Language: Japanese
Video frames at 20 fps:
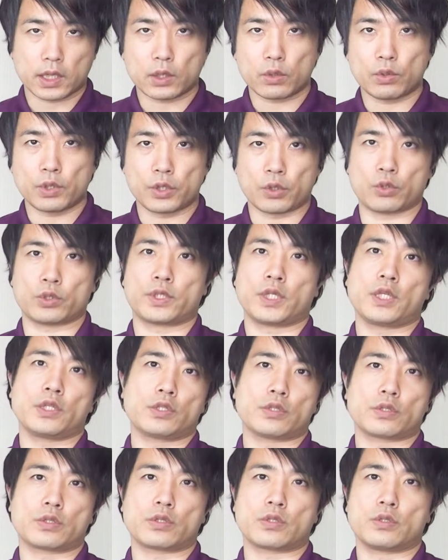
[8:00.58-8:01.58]
カロリーを
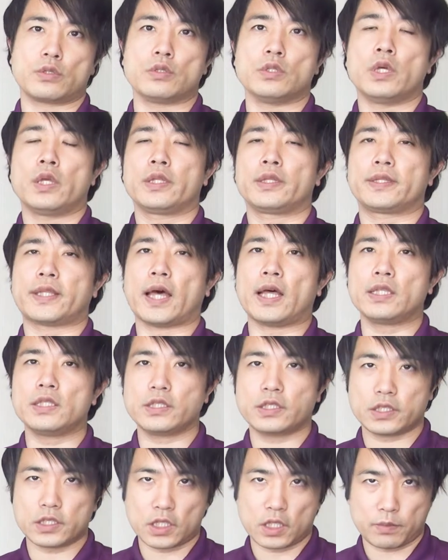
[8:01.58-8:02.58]
摂取する
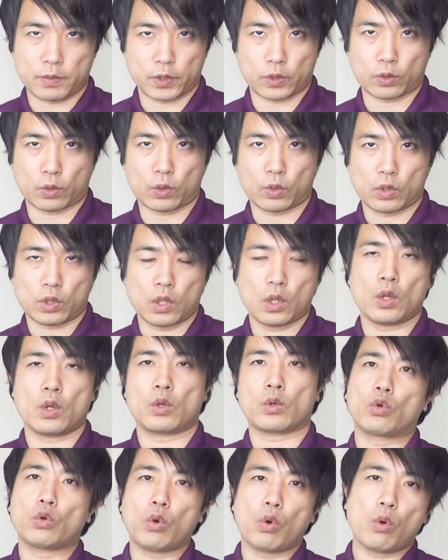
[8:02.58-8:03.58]
断食日と
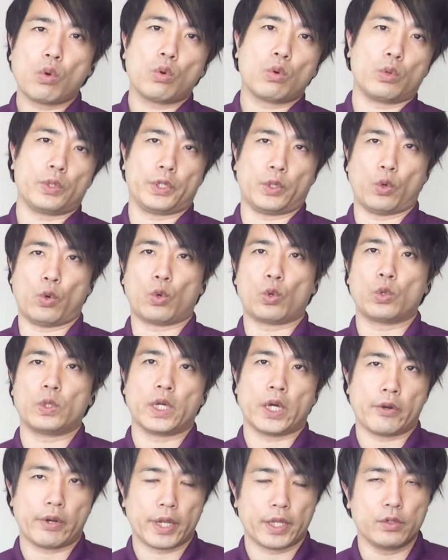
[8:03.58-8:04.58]
交互に行
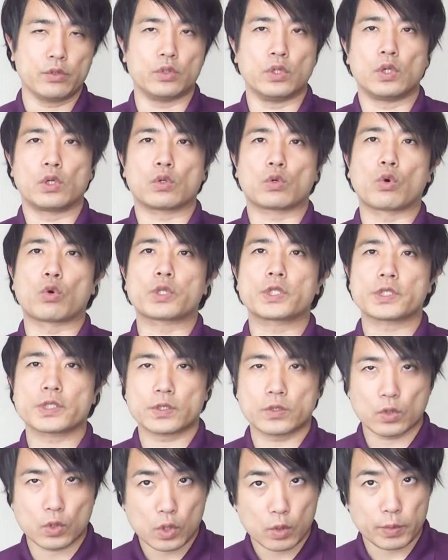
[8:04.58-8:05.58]
われるごち
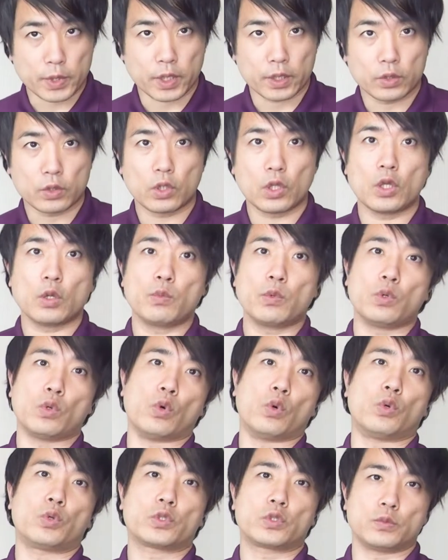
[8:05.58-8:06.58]
そう日というも
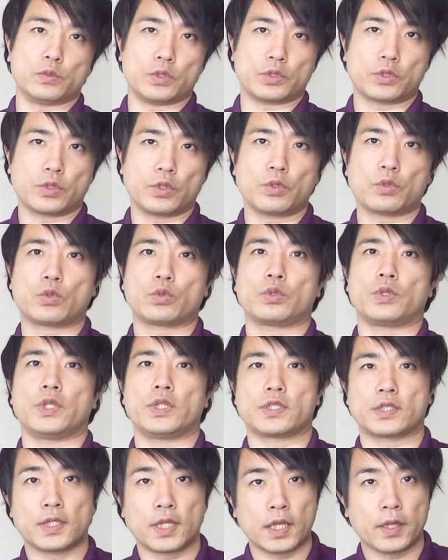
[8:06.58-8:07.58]
のを含むということ
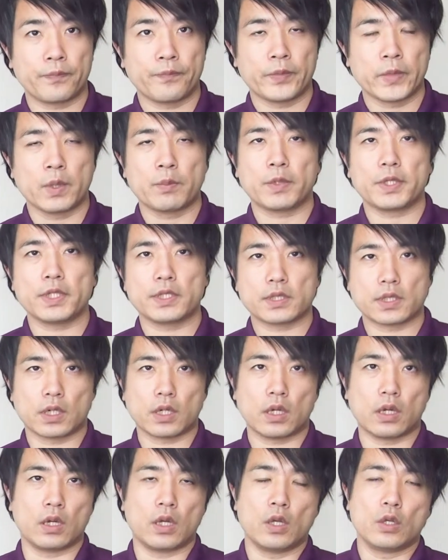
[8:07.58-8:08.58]
ですね。まあ、ですか
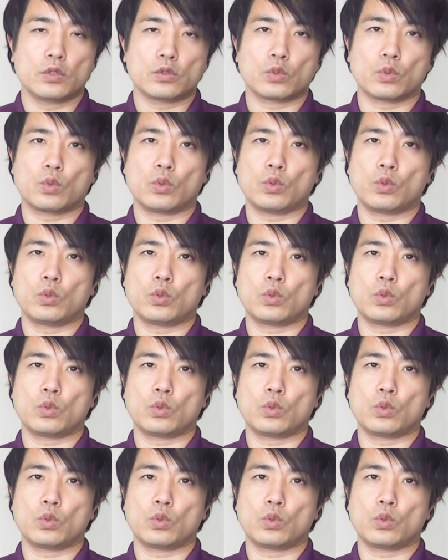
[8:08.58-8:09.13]
ら、その